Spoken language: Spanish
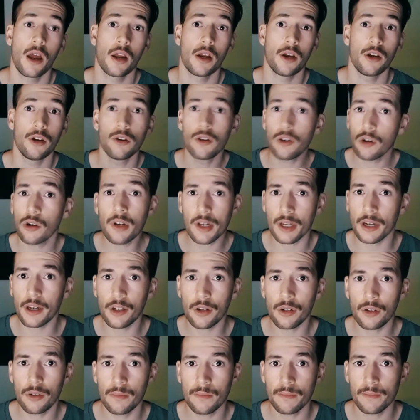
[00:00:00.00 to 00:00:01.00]
No
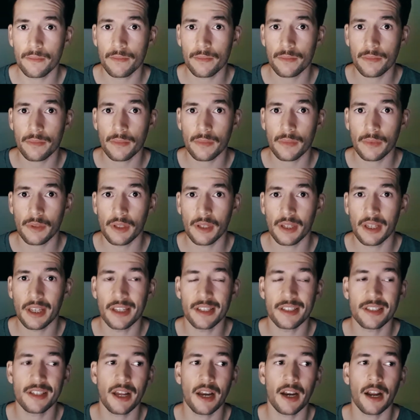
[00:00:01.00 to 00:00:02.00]
creo que
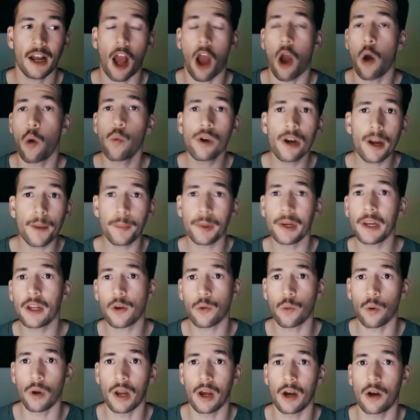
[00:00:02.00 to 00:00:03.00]
salga una
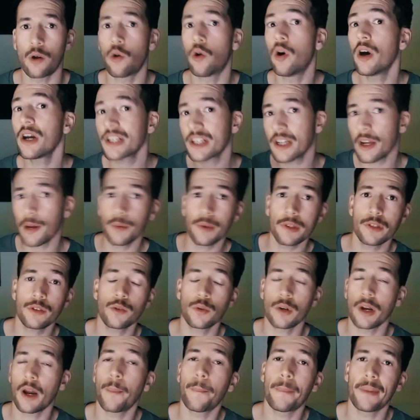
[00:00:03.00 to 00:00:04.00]
película o hayas visto
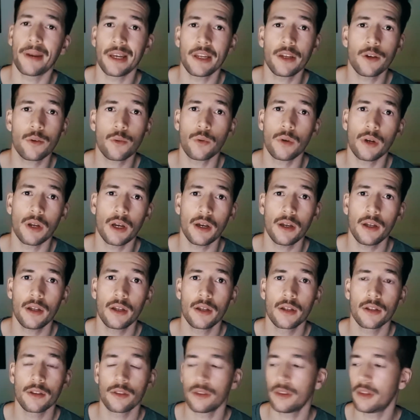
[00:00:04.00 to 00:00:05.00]
una película
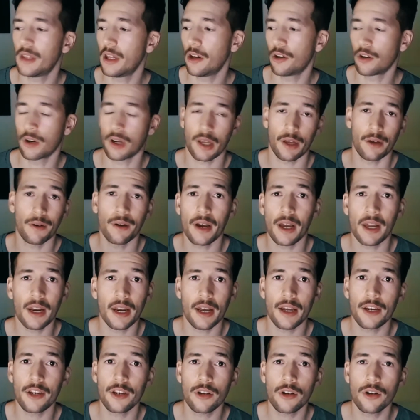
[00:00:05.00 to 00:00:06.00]
de lo que va el
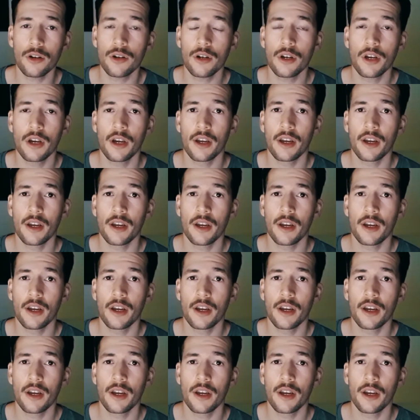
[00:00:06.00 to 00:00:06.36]
año